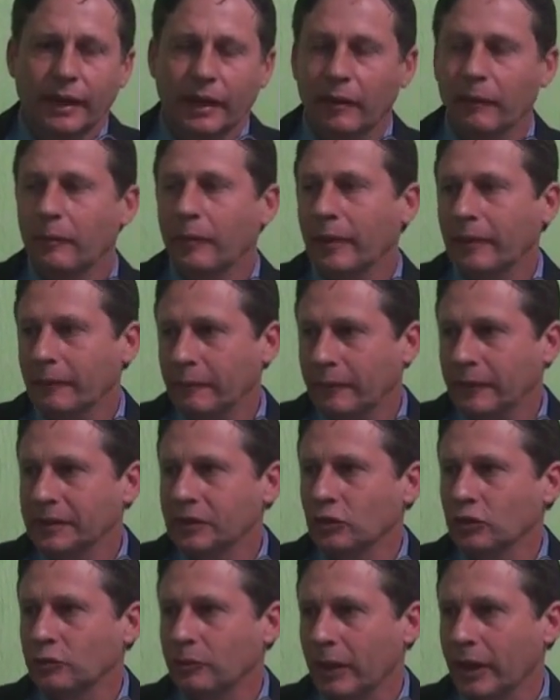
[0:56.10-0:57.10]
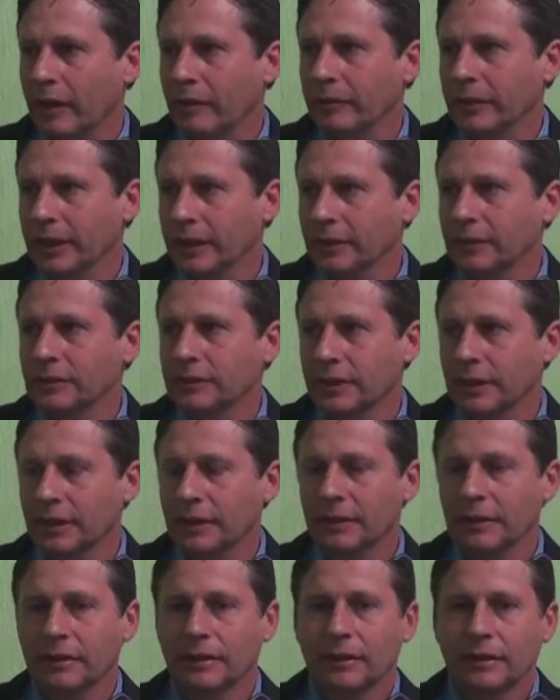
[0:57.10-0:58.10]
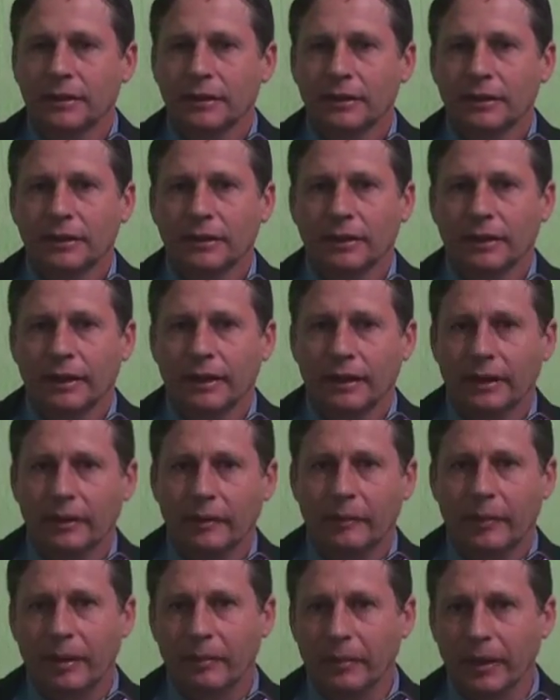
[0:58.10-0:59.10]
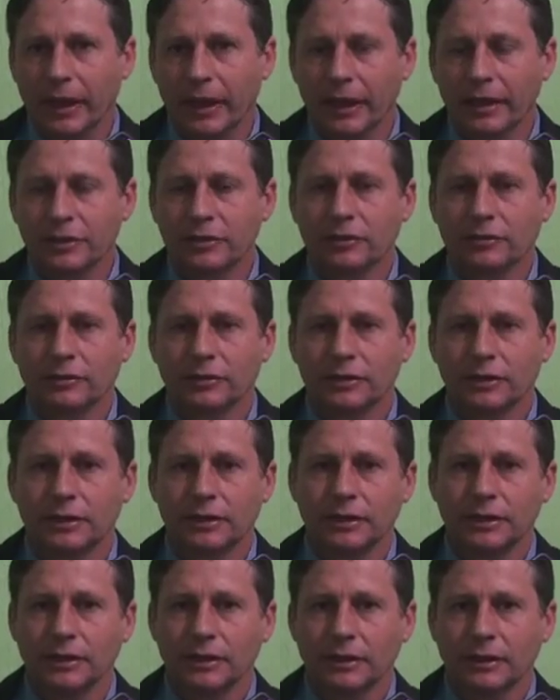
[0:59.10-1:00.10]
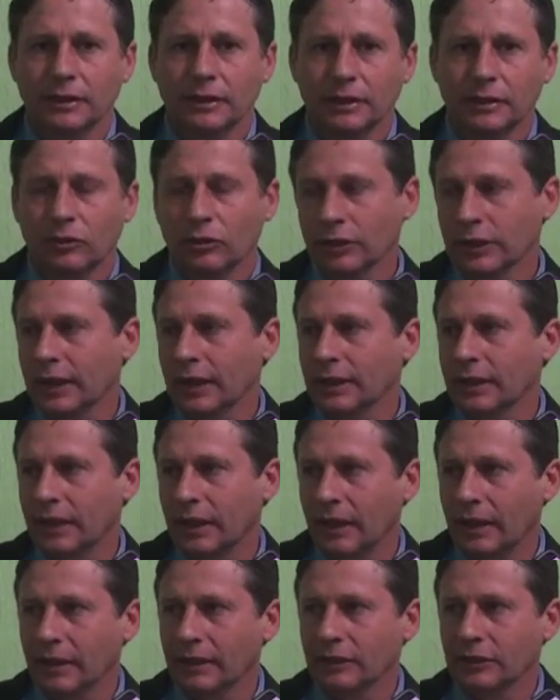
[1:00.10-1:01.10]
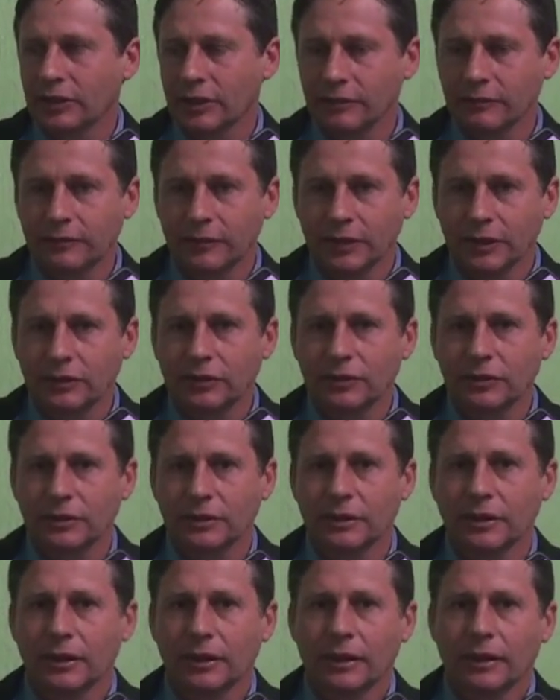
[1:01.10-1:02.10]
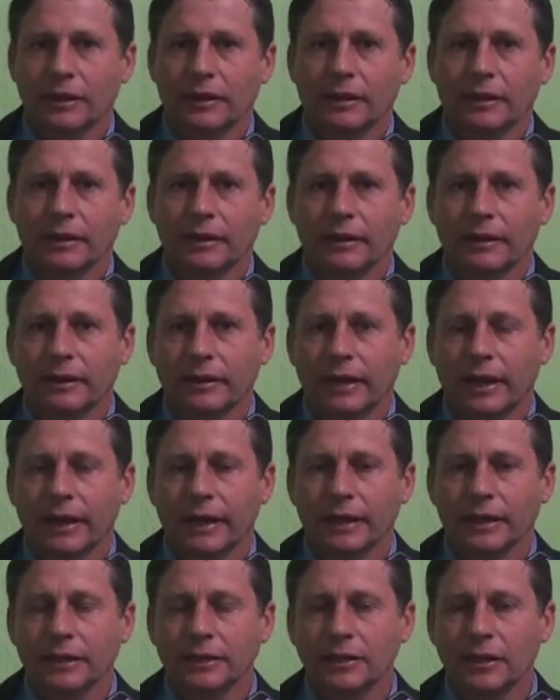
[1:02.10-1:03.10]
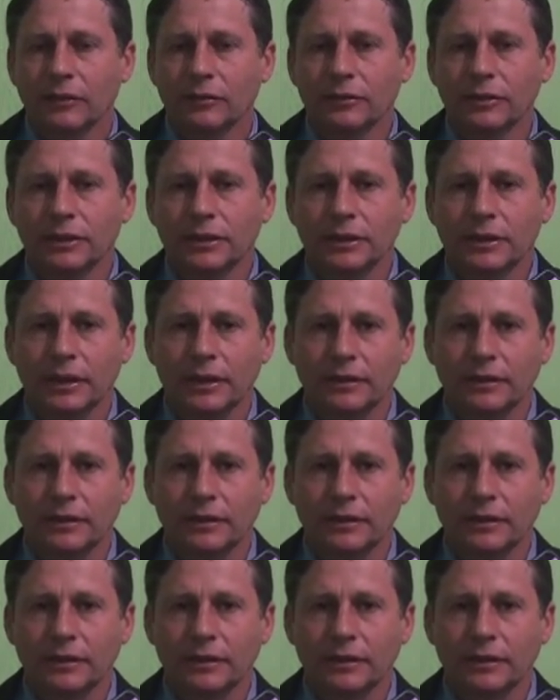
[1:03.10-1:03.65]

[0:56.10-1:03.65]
tem que fazer uns pagamentos, né? é, para médicos e, e contratar serviços na área da saúde.